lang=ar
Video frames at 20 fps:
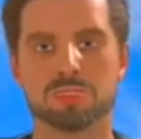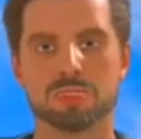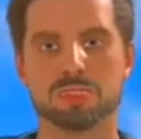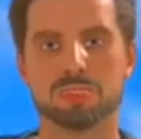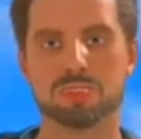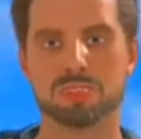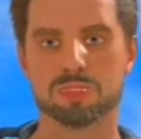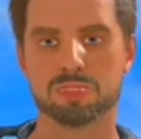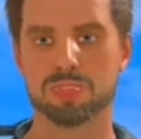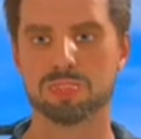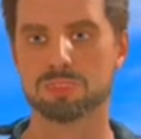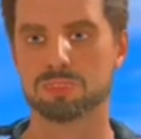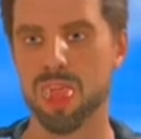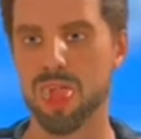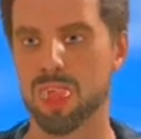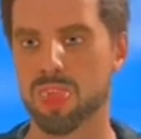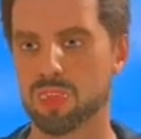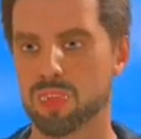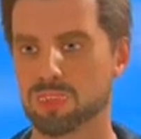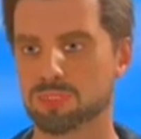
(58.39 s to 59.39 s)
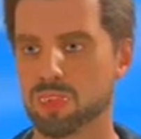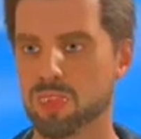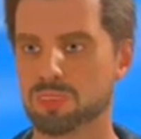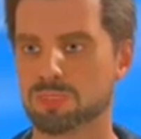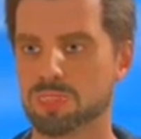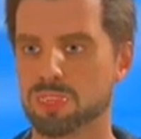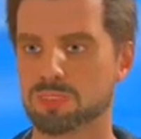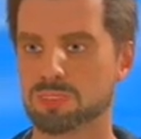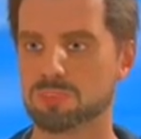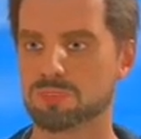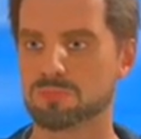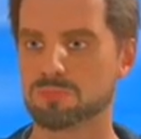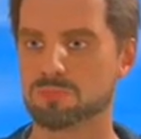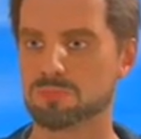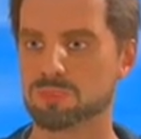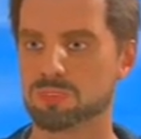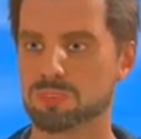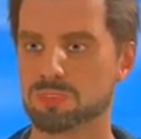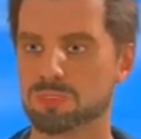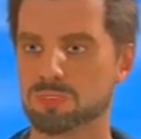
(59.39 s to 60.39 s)
ففي التقوى كل الخير
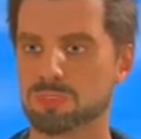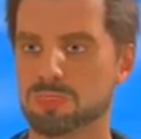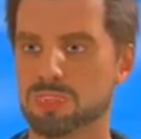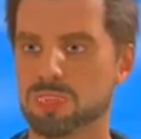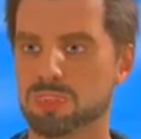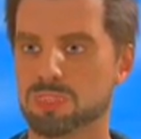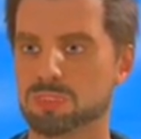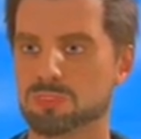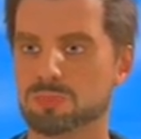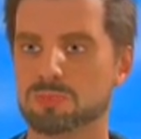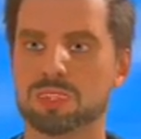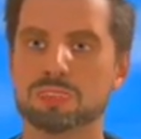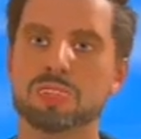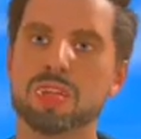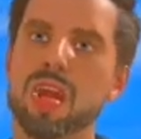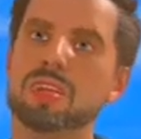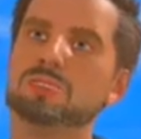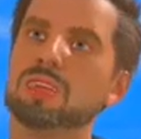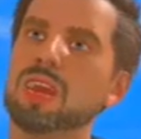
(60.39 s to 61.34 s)
لأن لها